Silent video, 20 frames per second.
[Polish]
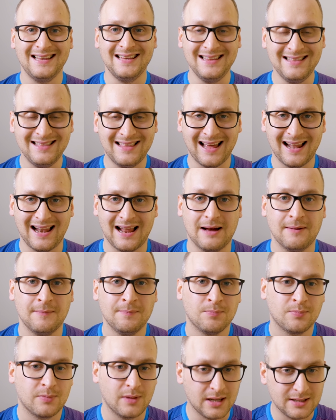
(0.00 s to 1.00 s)
Intela.
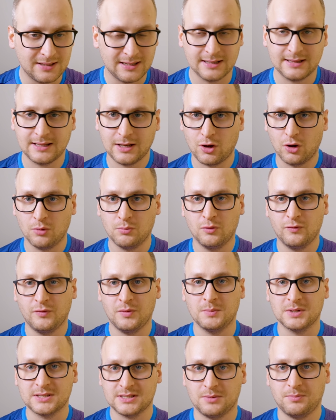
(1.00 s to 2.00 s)
E, dlatego
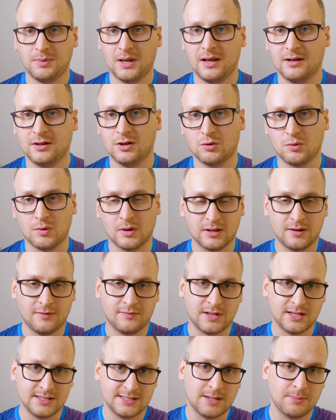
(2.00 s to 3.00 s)
mówimy sobie je dokładnie
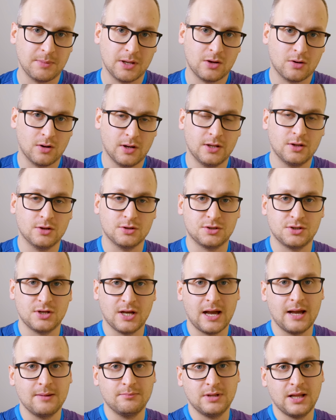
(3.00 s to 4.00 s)
w tej samej
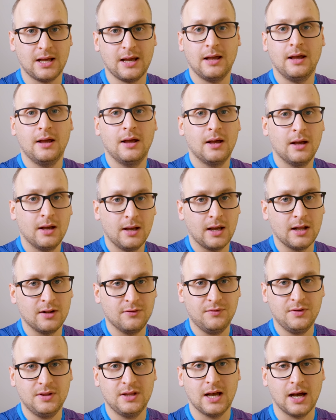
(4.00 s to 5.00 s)
kolejności AMD,
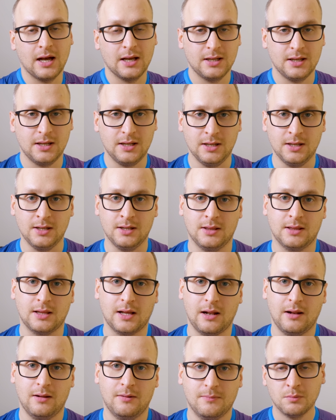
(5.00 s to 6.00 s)
Nvidia i
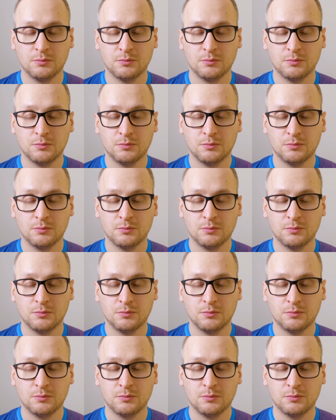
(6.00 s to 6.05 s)
Intel.